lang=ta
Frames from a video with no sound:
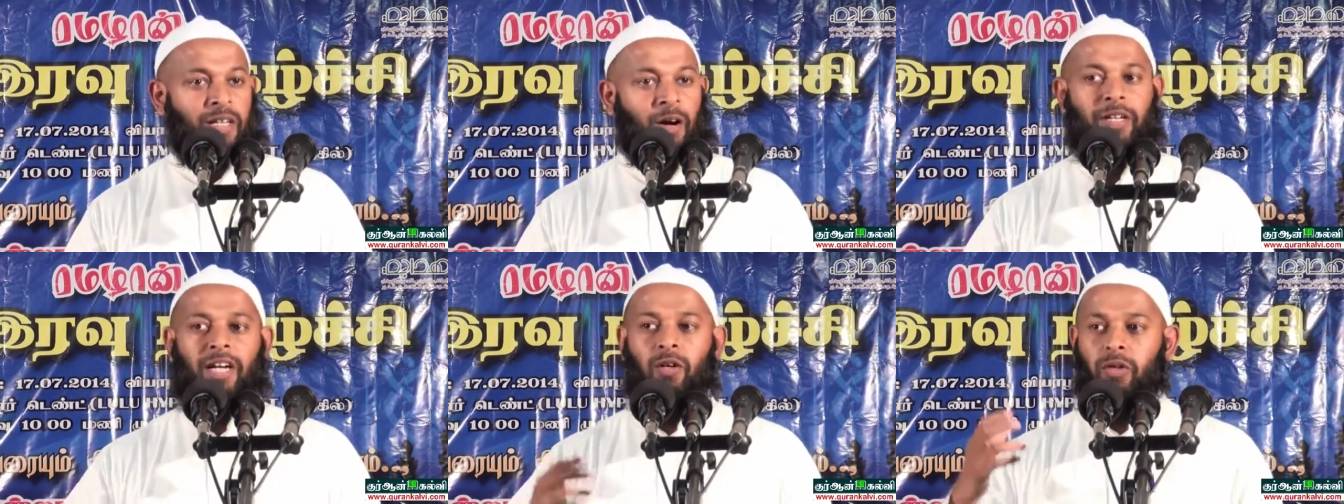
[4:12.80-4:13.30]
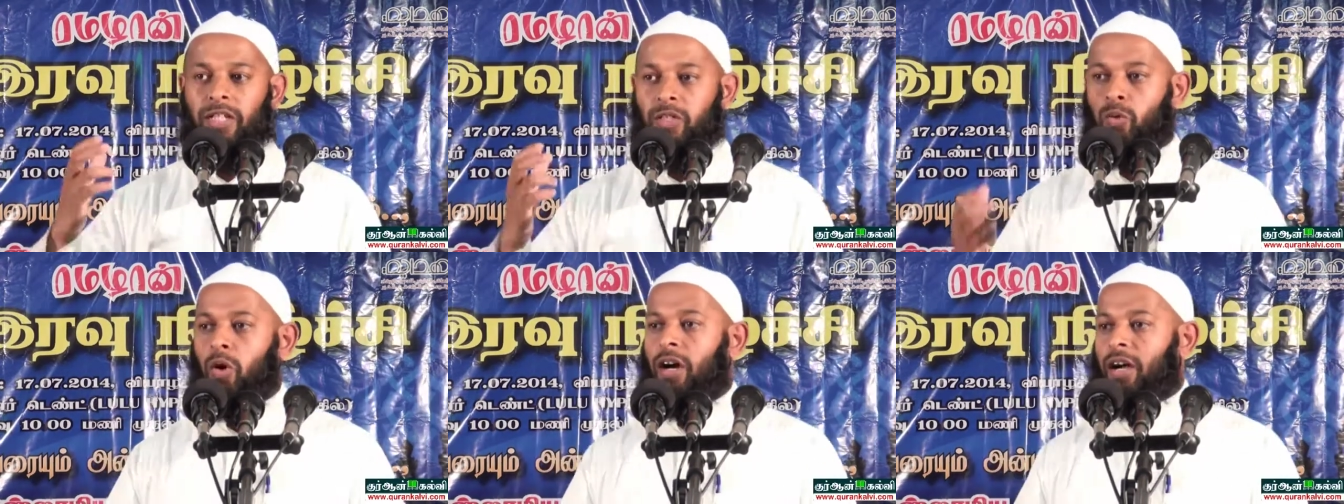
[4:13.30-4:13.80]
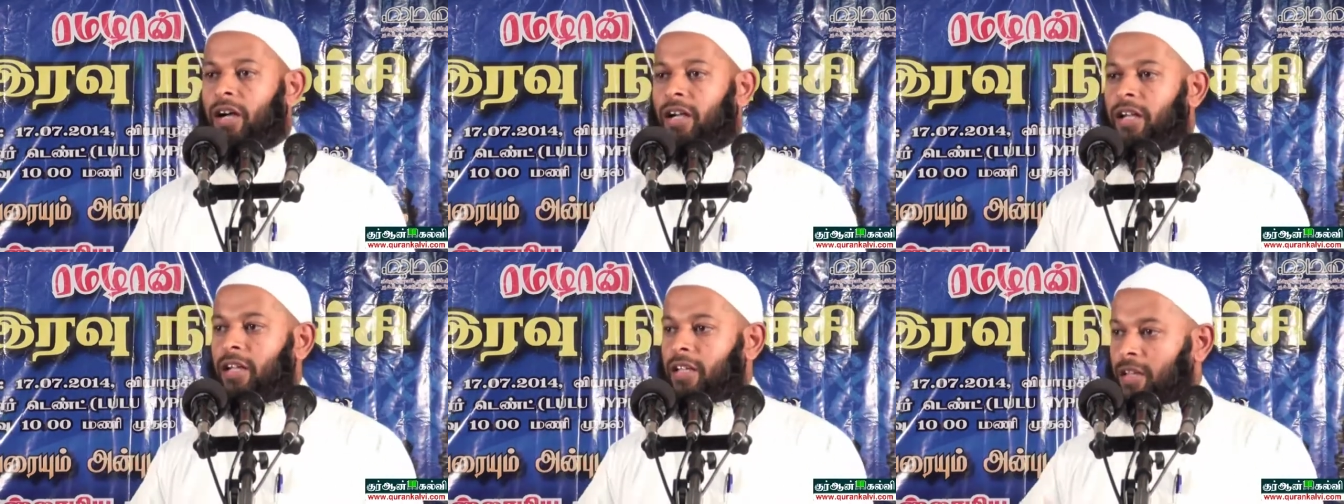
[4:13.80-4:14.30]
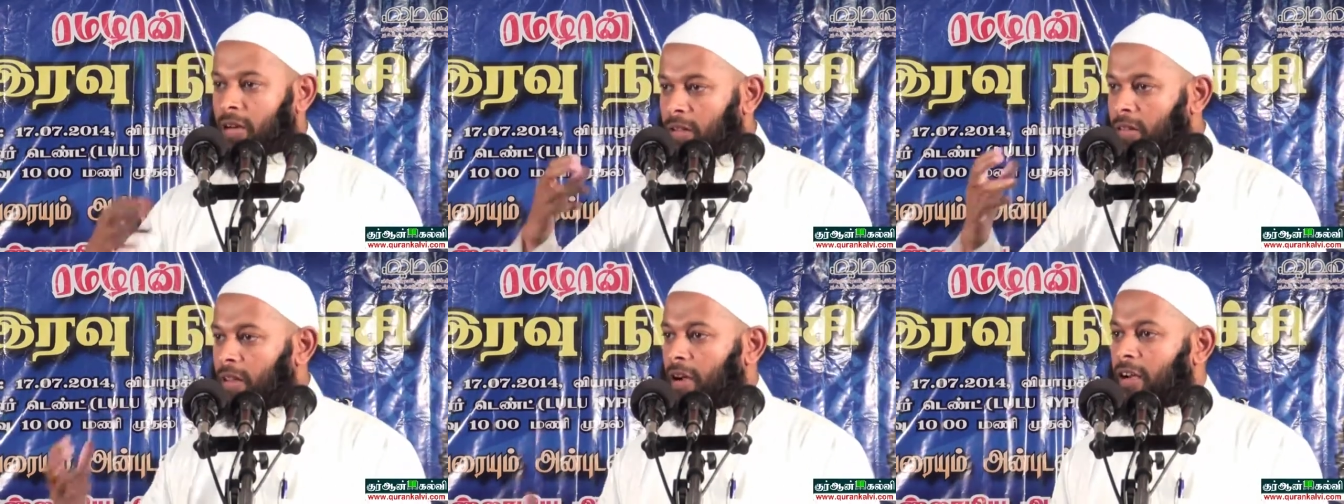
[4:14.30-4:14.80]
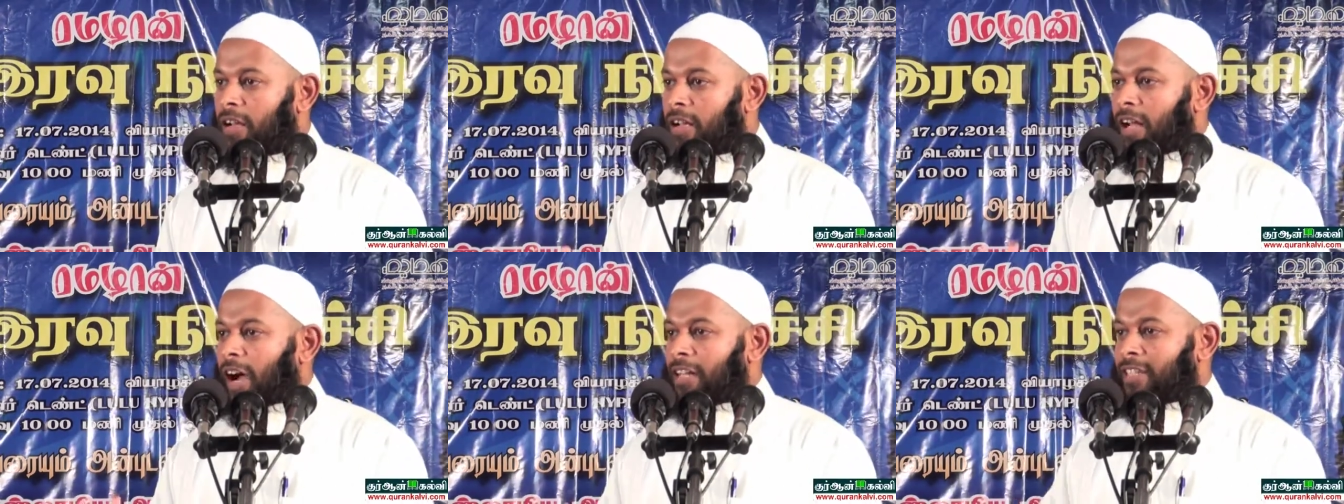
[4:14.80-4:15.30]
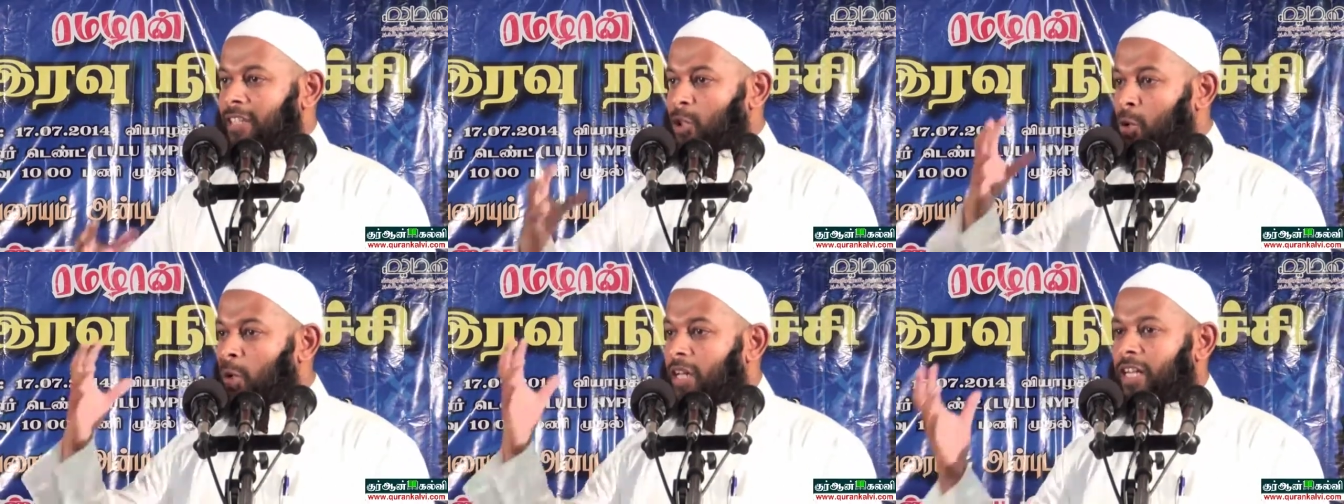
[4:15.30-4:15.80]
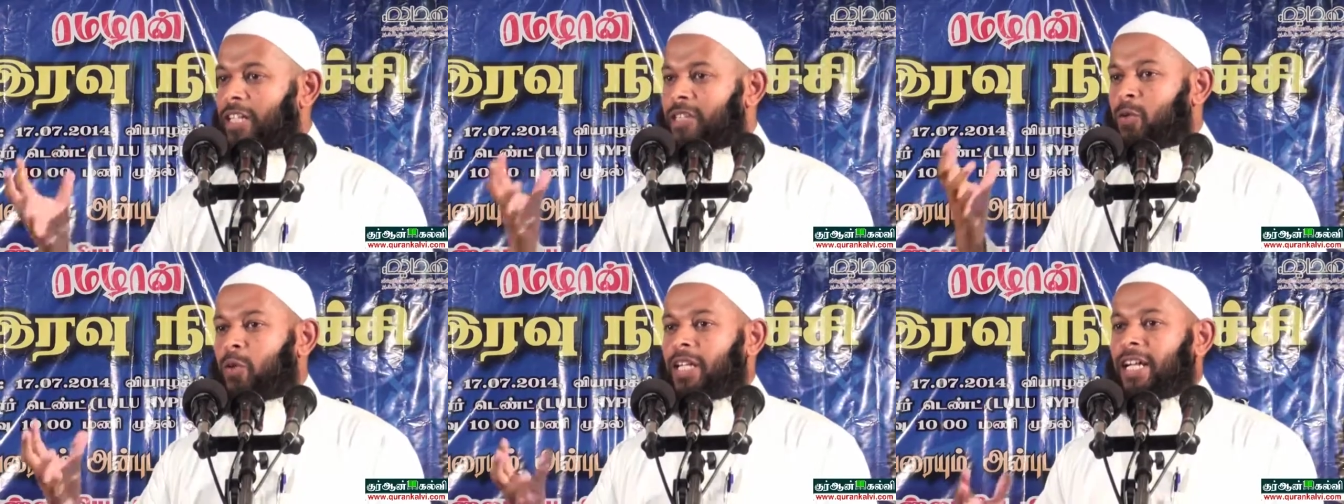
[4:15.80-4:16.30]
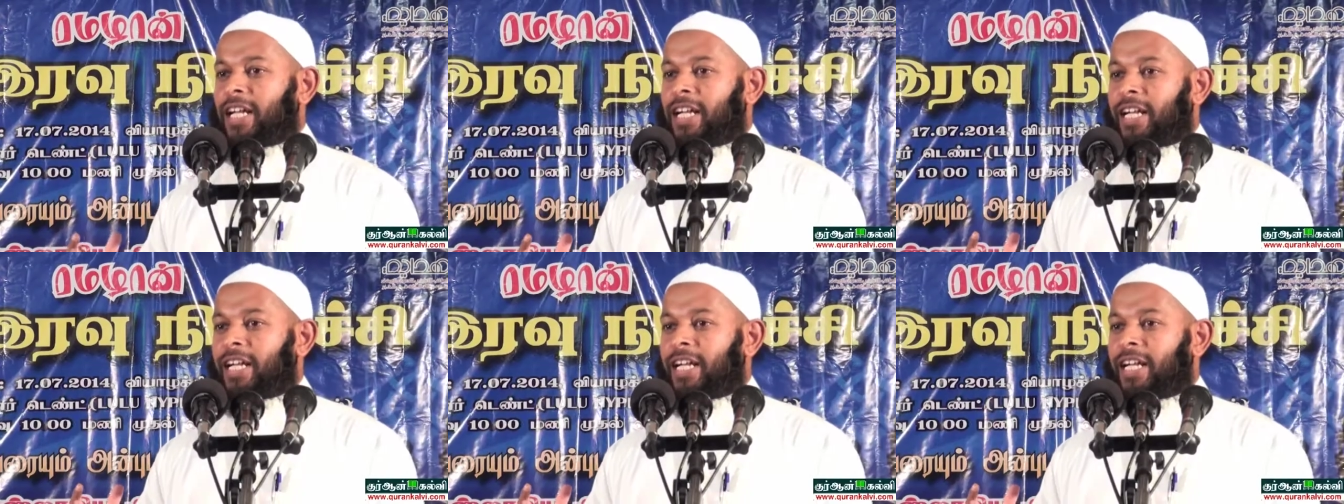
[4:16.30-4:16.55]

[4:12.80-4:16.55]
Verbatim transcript: அவர்களுடைய துஆ யா அல்லாஹ் அந்த சுவர்க்கத்தினுடைய